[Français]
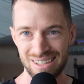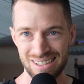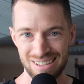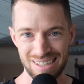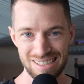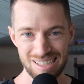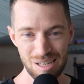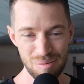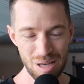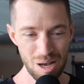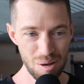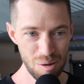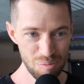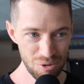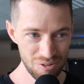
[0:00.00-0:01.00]
ah, c'était
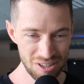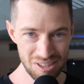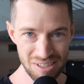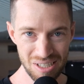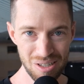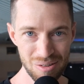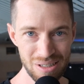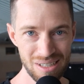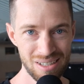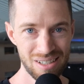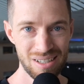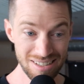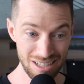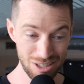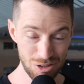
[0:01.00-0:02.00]
bien un peu fatigant, ouais.
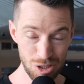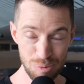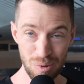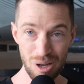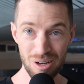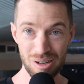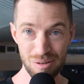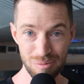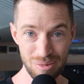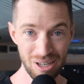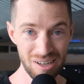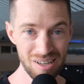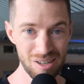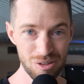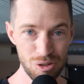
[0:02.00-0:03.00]
Ça reste du sport, il mais
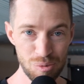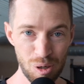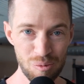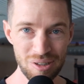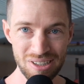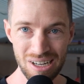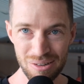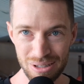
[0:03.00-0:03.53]
de rien, une histoire mentale,